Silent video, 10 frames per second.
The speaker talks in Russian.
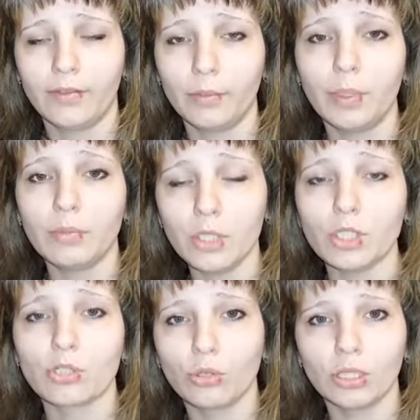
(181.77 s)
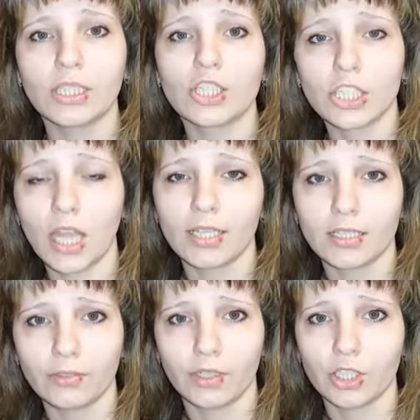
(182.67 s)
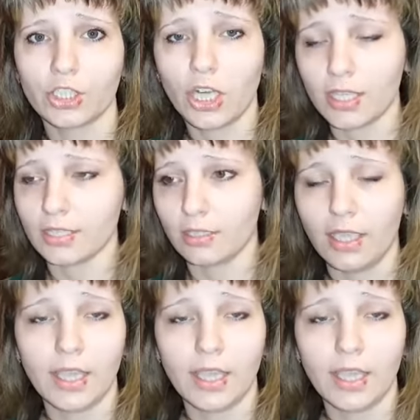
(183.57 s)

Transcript: Вы поймите, что это шанс ваш, шанс